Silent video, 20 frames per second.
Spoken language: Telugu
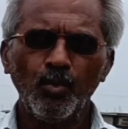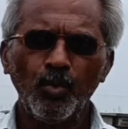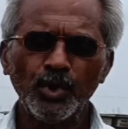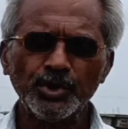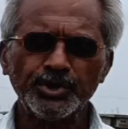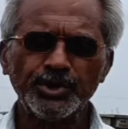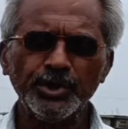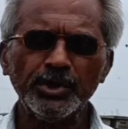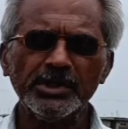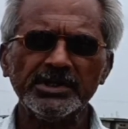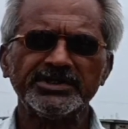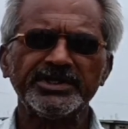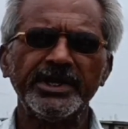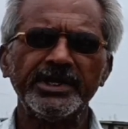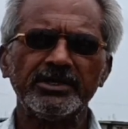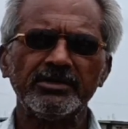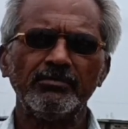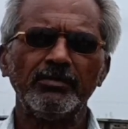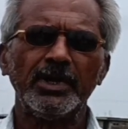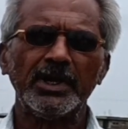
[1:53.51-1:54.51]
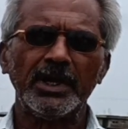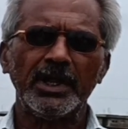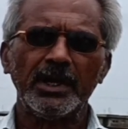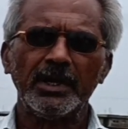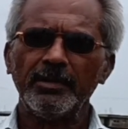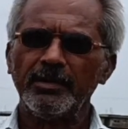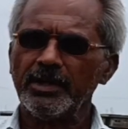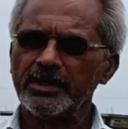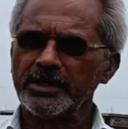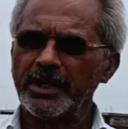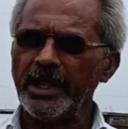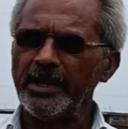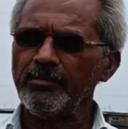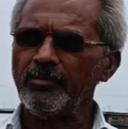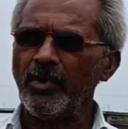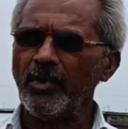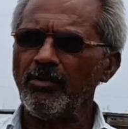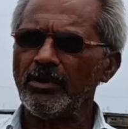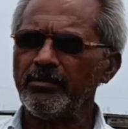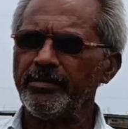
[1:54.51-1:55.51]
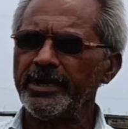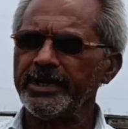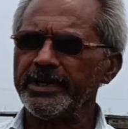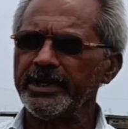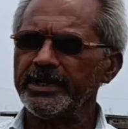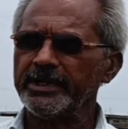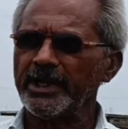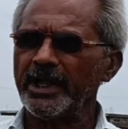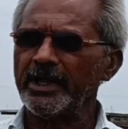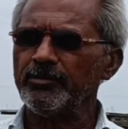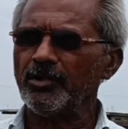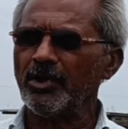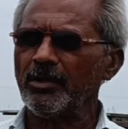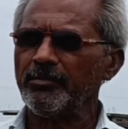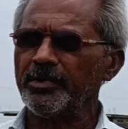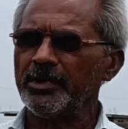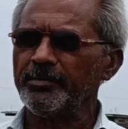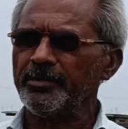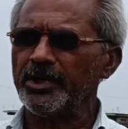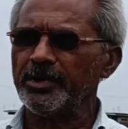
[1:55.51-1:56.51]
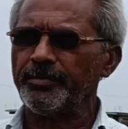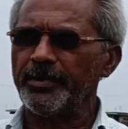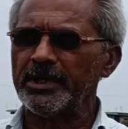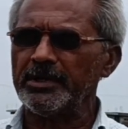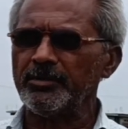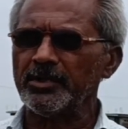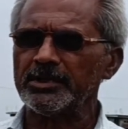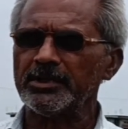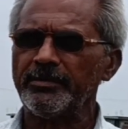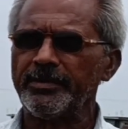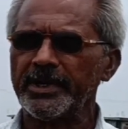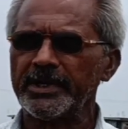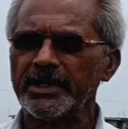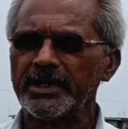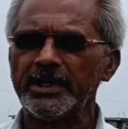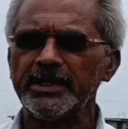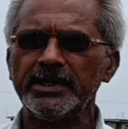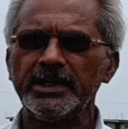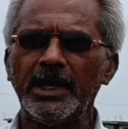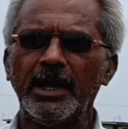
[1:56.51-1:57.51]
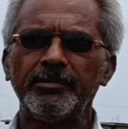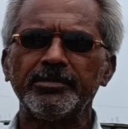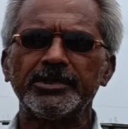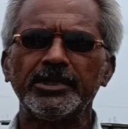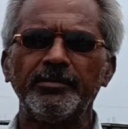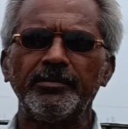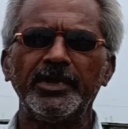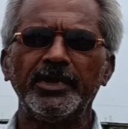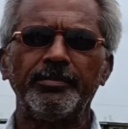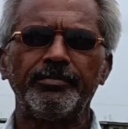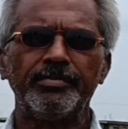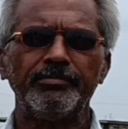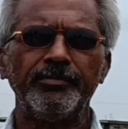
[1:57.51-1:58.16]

ఒత్తిడులు చేయటం వల్ల టైం బౌండ్ పెట్టి టైం లోపల మీరు పని మొదలు పెట్టాలి లేకపోతే మీ